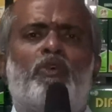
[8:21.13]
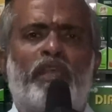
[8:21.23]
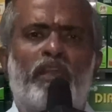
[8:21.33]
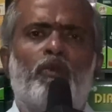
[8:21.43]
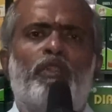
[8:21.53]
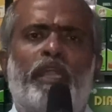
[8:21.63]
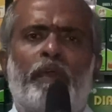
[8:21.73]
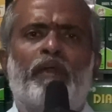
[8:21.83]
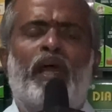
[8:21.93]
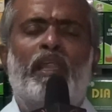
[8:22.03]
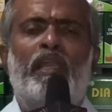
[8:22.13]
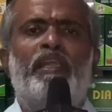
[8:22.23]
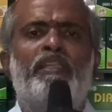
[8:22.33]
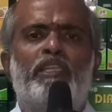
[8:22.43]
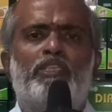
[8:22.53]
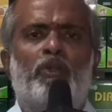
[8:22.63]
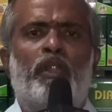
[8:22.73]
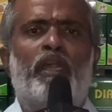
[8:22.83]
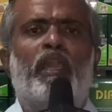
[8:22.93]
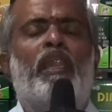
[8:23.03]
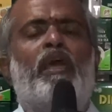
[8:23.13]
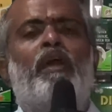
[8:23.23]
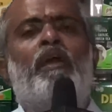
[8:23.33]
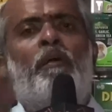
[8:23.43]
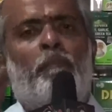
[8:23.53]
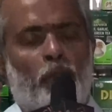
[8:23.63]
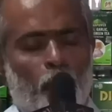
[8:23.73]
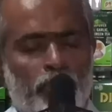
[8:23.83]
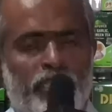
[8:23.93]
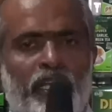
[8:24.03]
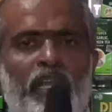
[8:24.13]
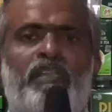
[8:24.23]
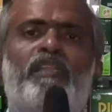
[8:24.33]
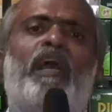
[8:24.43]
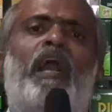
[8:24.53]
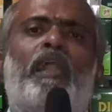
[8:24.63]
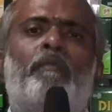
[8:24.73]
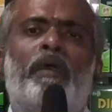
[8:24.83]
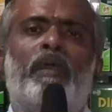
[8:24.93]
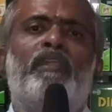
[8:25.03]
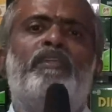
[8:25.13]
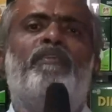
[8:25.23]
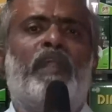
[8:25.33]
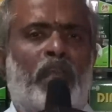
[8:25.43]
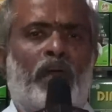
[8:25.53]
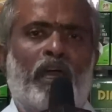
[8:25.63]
ஒரு இருபது டைம் காலையில் எந்திரிச்சோடனே நல்ல மூச்சை இழுத்து ஆழமாக இழுத்து விடலாம்